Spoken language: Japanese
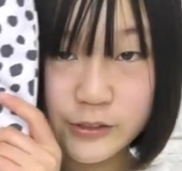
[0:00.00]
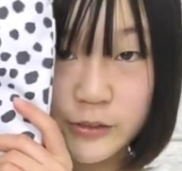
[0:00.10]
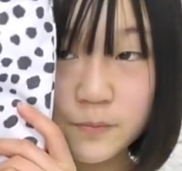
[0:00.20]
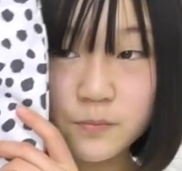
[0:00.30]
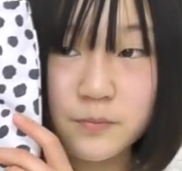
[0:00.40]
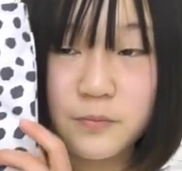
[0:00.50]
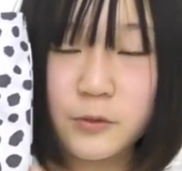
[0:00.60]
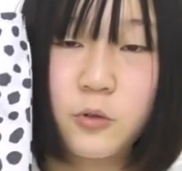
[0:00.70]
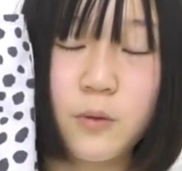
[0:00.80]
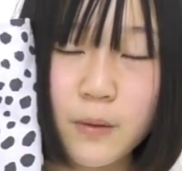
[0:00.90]
グ
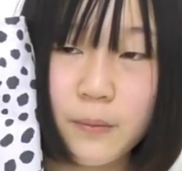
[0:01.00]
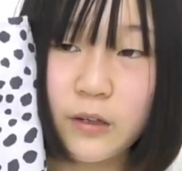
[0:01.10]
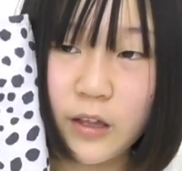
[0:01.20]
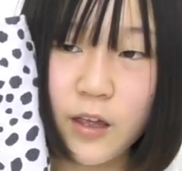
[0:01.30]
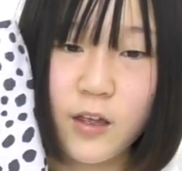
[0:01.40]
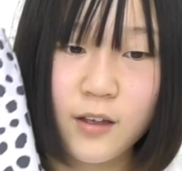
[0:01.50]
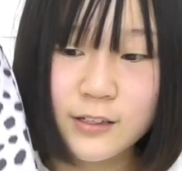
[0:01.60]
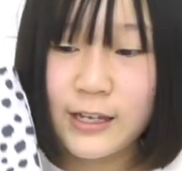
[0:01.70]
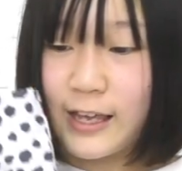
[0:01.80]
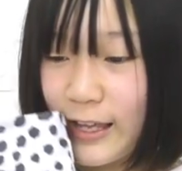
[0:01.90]
はいこれママがね
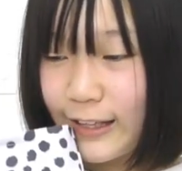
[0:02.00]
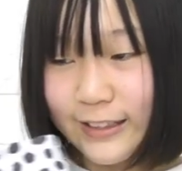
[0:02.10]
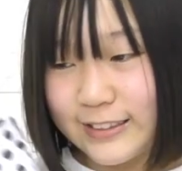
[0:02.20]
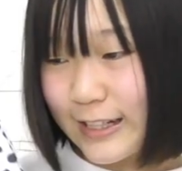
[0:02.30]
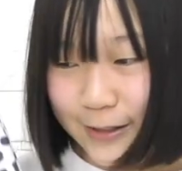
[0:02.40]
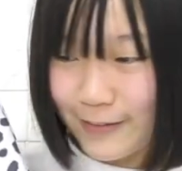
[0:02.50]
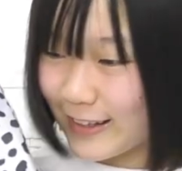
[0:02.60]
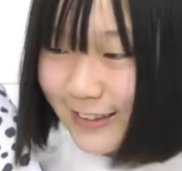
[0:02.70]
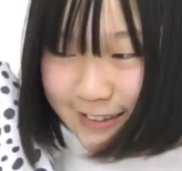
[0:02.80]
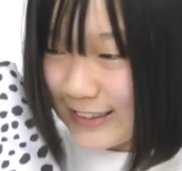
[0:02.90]

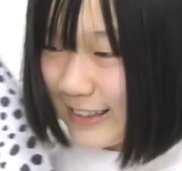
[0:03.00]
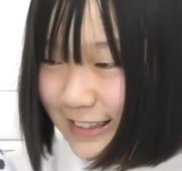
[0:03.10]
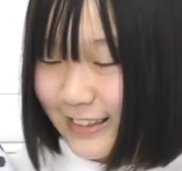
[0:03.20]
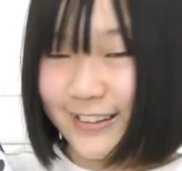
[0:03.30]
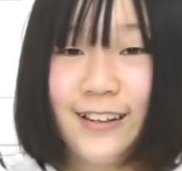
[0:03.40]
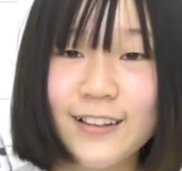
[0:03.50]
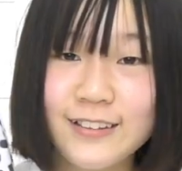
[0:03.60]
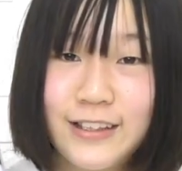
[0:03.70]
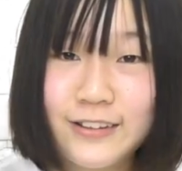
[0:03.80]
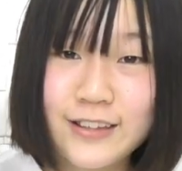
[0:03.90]
えー、かわ
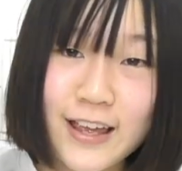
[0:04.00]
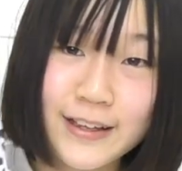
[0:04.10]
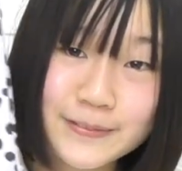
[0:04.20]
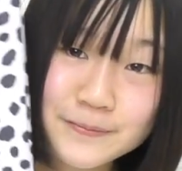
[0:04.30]
いいって言って